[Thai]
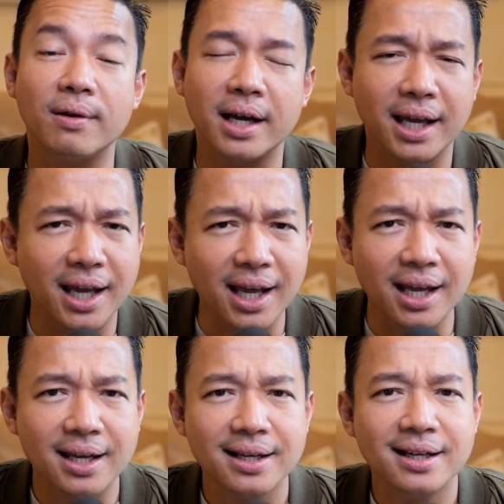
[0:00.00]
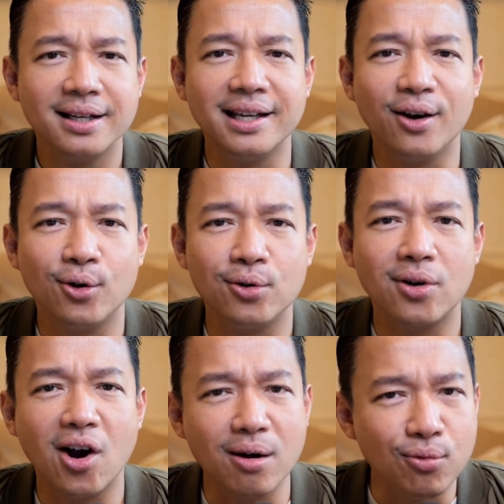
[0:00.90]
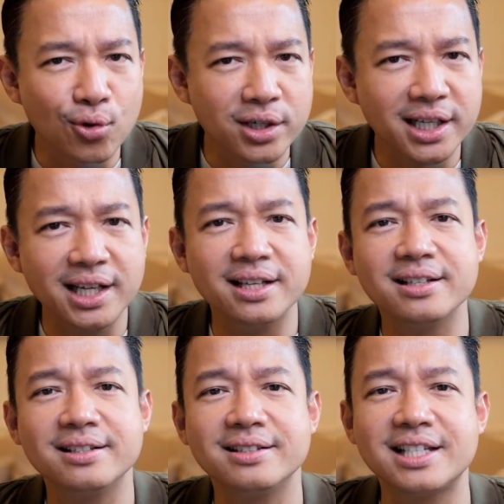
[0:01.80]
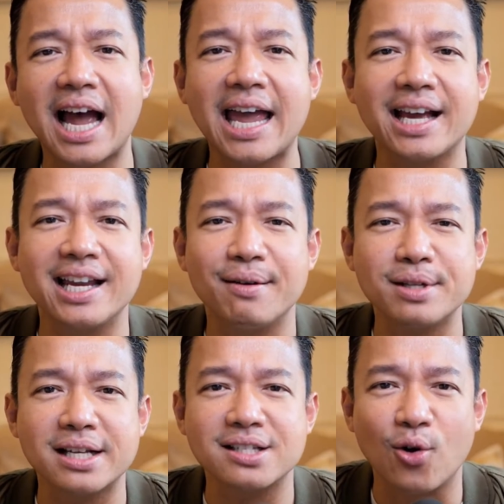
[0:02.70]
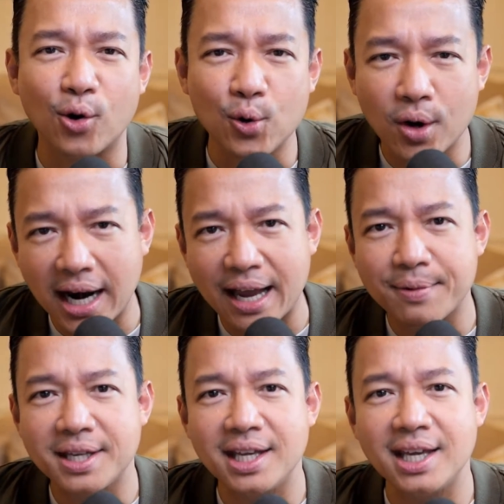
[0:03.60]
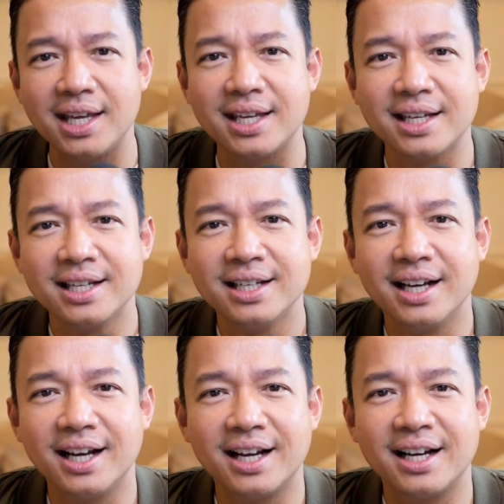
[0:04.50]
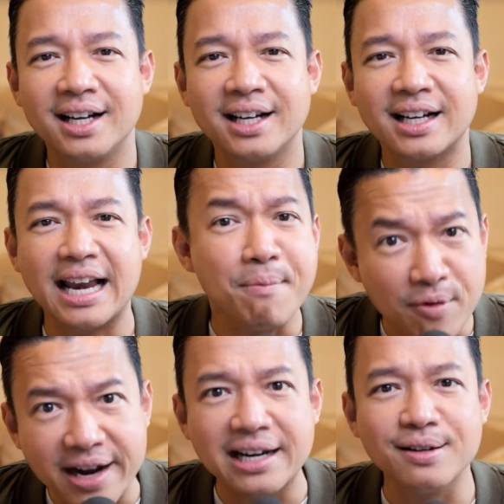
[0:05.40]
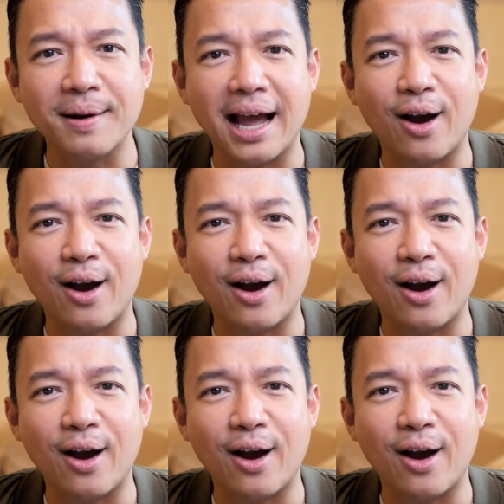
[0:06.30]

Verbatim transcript: ว่าเดี๋ยวข้อมูลที่ใช้กันเนี่ยมันจะส่งลั่วไหลไปที่เครมลินหรือเปล่า